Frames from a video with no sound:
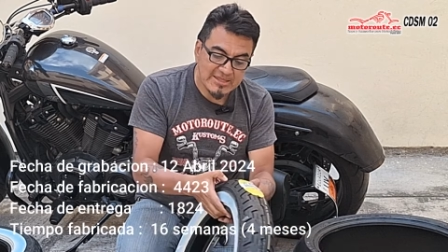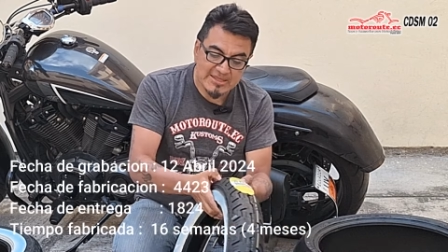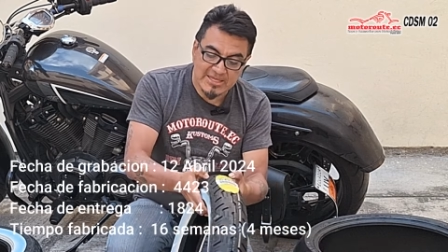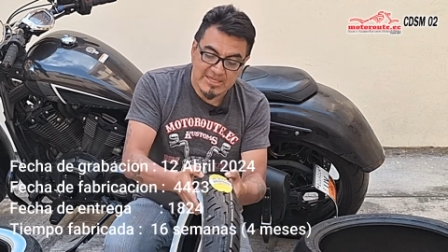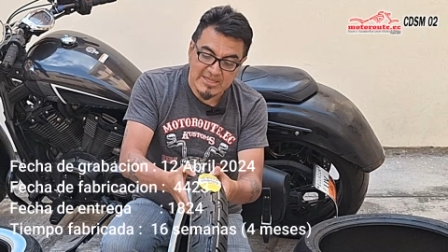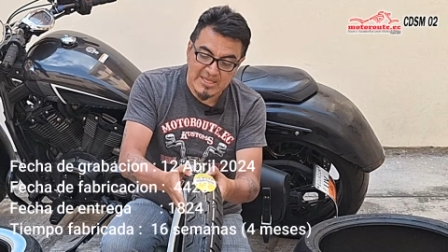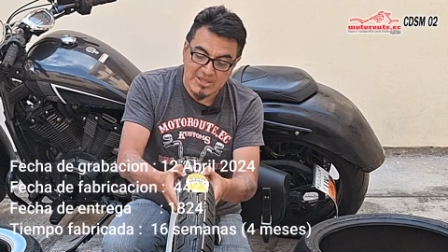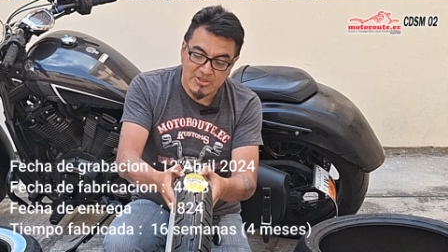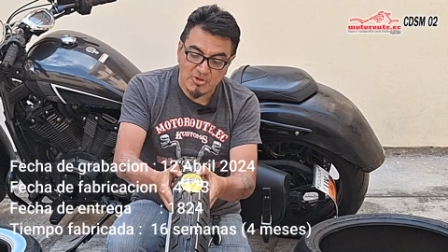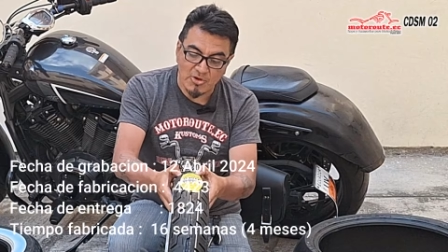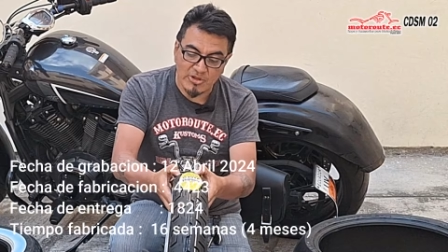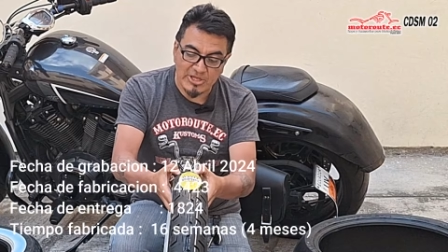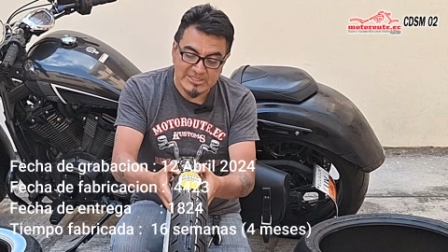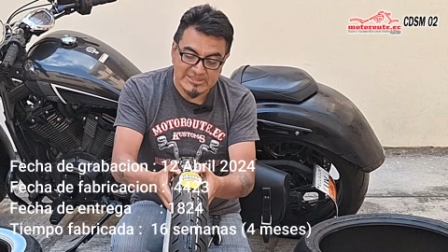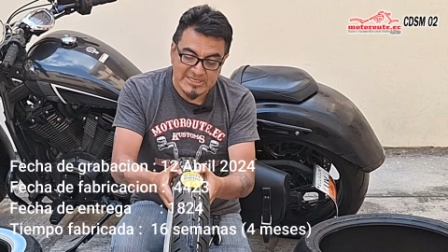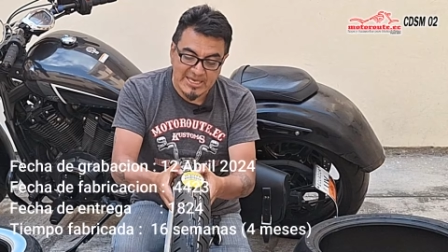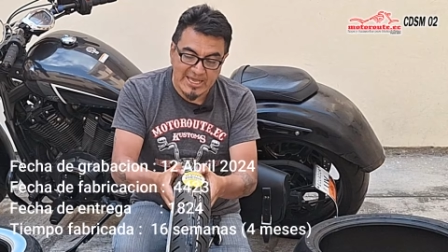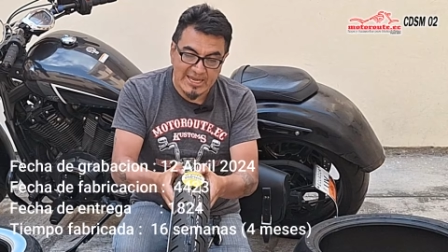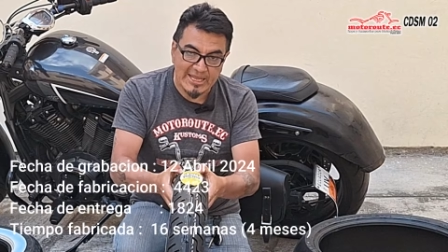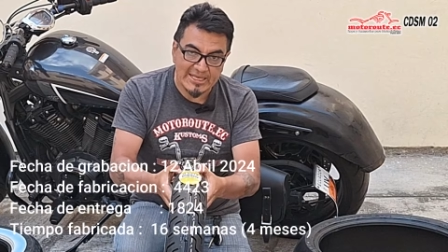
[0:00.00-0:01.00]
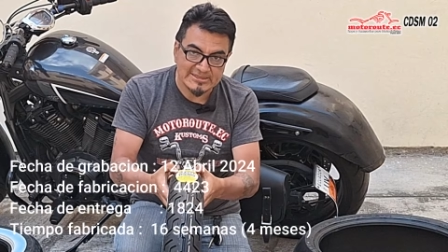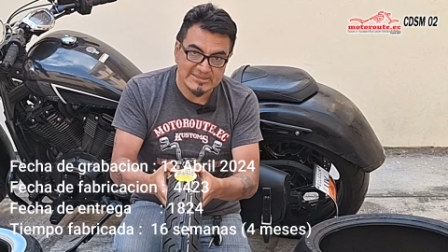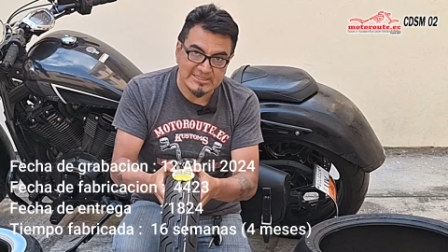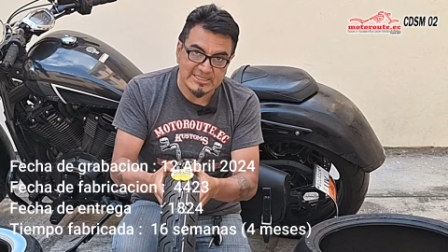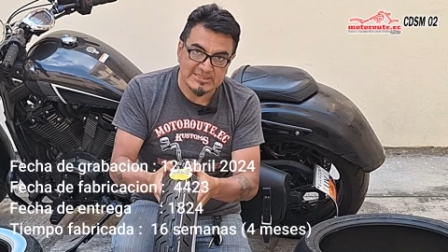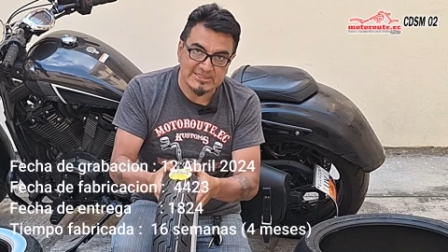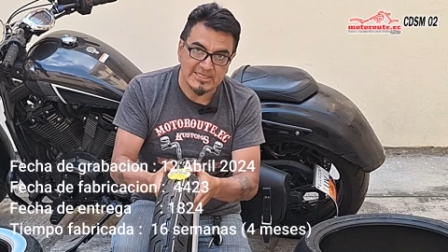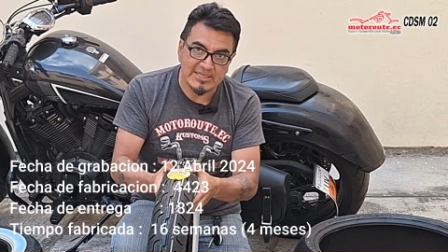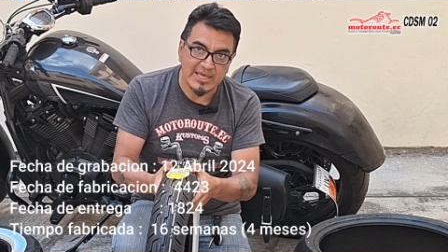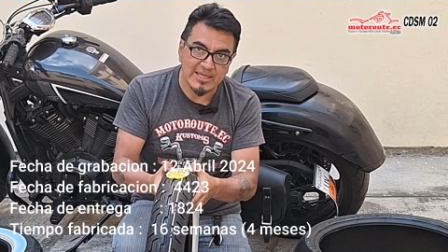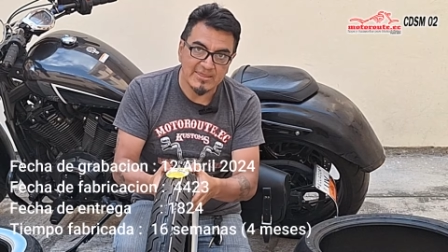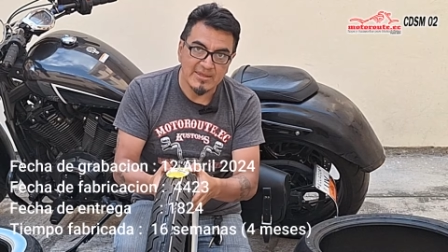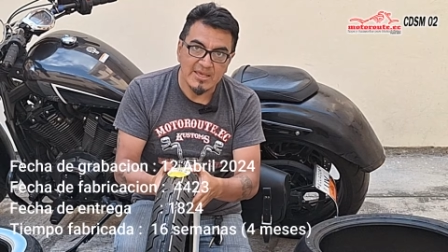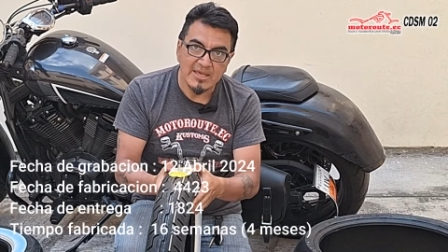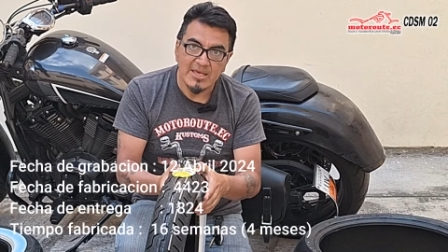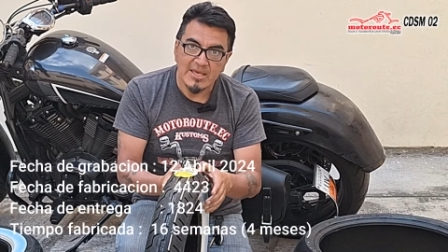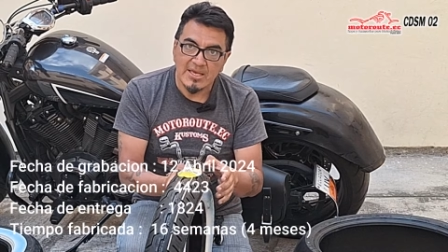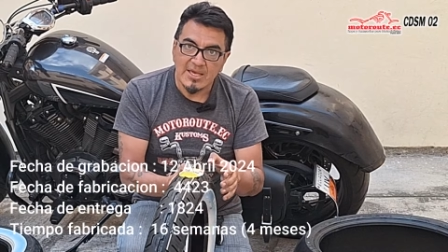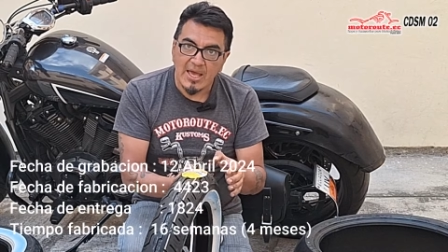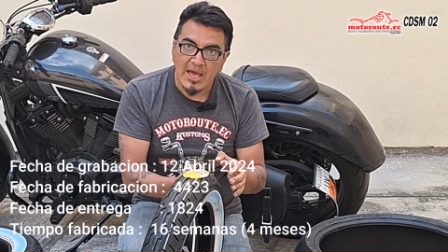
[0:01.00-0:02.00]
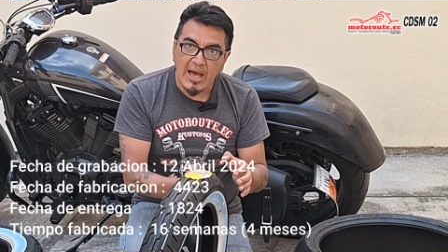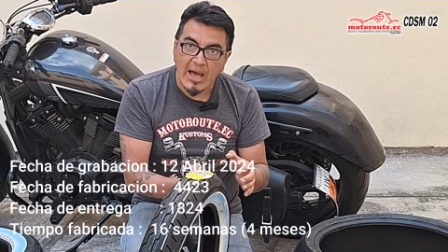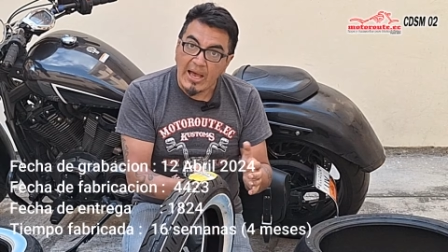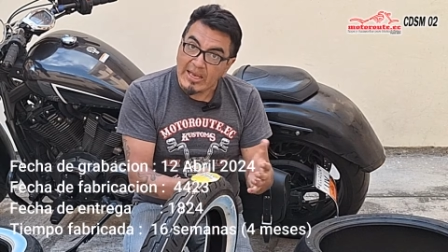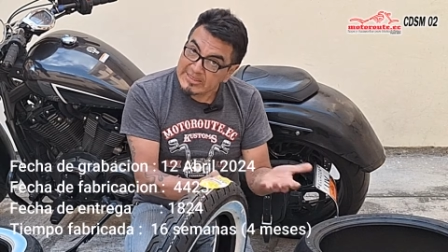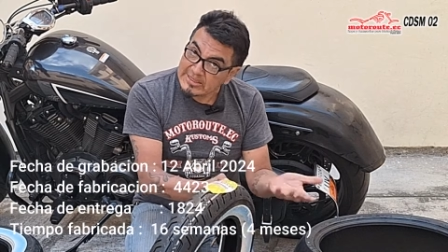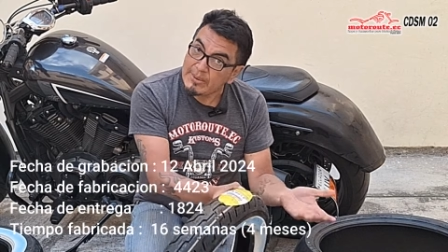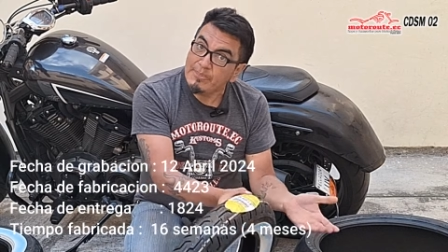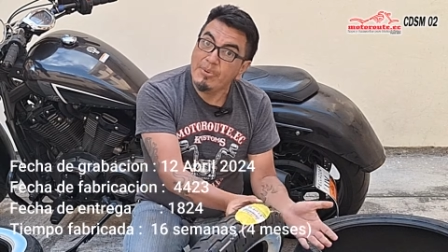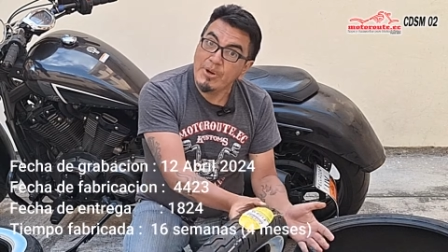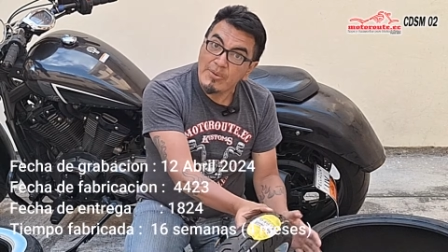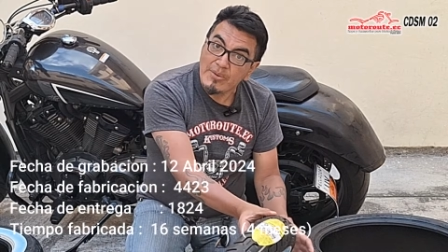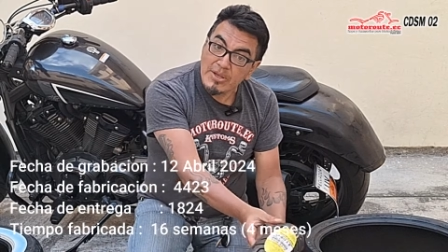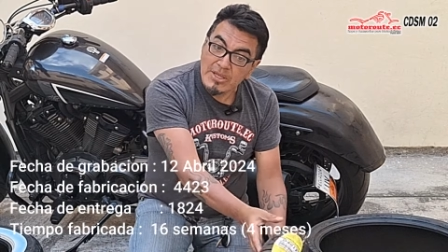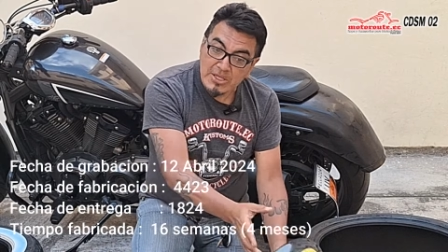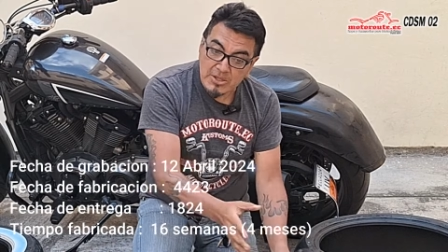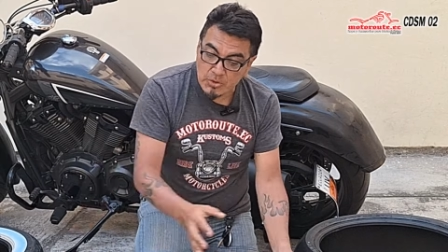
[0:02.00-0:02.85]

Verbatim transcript: y tiene toda esa elasticidad. Haz la prueba